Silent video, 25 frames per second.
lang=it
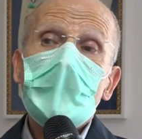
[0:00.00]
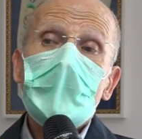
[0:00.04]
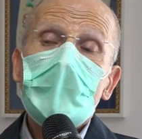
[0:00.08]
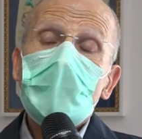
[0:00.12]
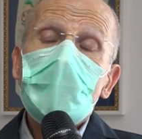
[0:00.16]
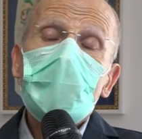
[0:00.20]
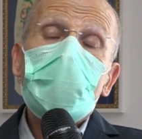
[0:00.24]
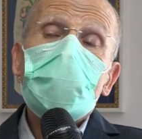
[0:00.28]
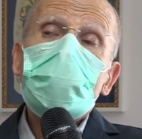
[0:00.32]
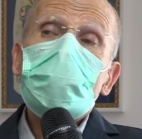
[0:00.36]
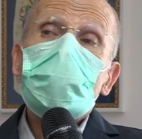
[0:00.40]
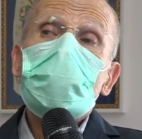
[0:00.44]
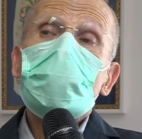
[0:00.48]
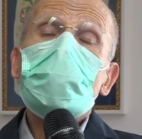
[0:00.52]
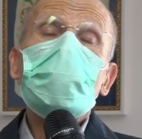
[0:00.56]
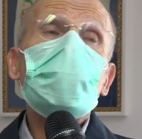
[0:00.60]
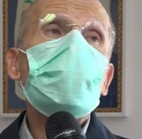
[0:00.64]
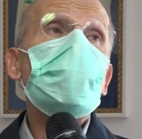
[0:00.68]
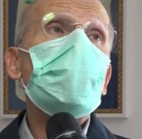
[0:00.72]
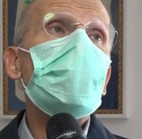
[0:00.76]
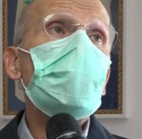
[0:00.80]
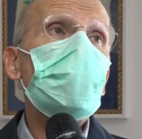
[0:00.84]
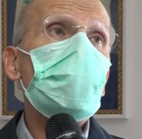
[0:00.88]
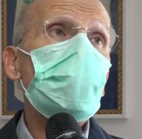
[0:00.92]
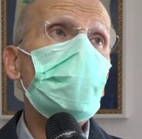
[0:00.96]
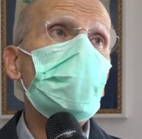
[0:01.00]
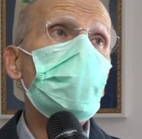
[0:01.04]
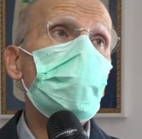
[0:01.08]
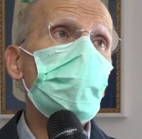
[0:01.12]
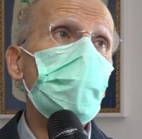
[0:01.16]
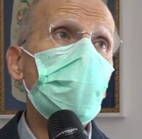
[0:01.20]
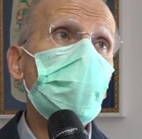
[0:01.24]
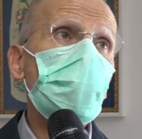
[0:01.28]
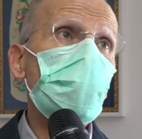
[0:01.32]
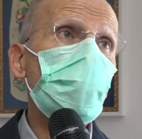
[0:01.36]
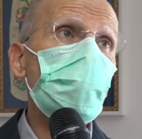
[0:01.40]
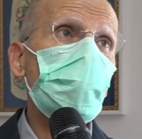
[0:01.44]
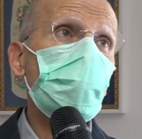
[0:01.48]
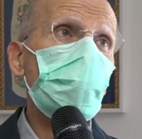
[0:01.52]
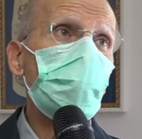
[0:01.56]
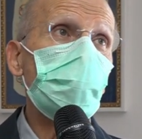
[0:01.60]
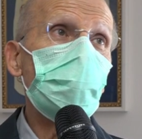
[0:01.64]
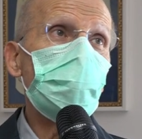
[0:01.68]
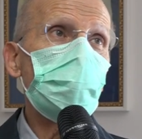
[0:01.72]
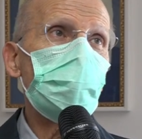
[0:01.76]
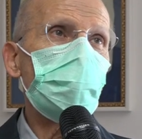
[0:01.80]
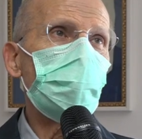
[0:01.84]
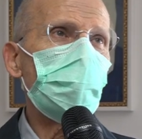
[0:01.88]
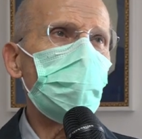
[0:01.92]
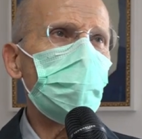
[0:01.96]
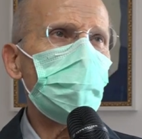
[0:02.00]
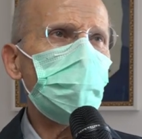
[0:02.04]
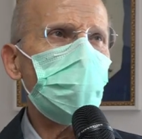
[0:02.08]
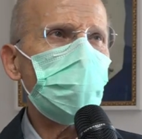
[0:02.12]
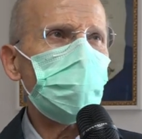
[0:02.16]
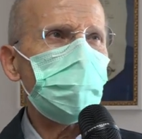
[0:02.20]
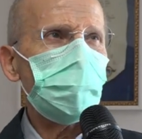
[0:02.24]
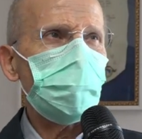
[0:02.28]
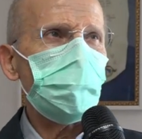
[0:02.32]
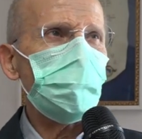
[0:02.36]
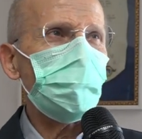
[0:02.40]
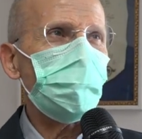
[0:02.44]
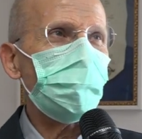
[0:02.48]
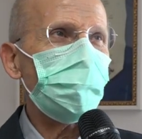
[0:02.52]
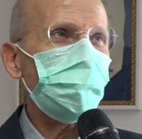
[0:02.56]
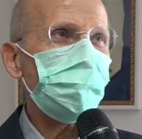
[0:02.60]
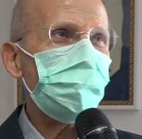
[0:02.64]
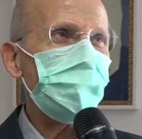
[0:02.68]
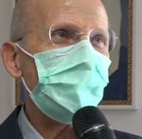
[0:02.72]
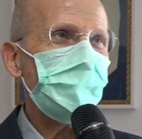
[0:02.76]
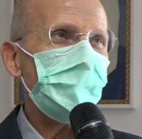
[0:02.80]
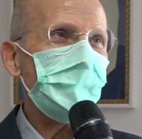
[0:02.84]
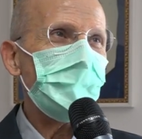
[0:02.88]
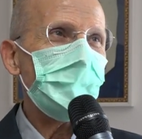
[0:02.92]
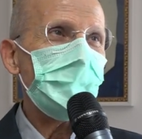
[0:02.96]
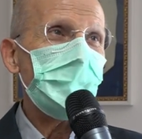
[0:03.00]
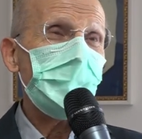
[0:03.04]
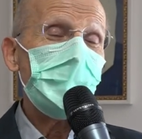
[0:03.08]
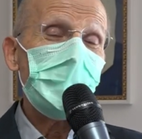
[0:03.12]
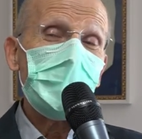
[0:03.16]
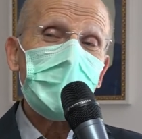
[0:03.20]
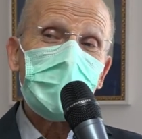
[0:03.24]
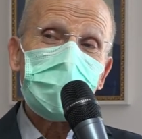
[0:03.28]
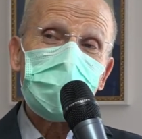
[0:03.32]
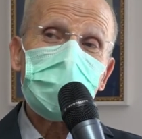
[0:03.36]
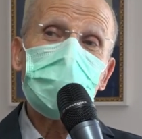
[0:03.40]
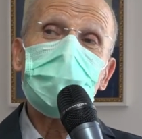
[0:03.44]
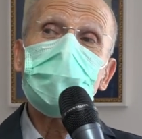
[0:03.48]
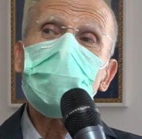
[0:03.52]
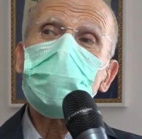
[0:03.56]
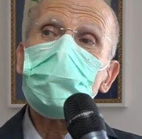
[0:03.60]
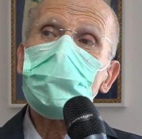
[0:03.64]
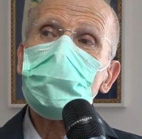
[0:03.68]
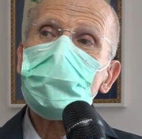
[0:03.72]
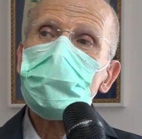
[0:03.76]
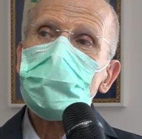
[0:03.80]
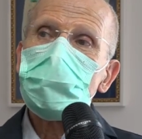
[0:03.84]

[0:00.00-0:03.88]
E oggi quindi rispetto a tutto questo c'è un attimo così di,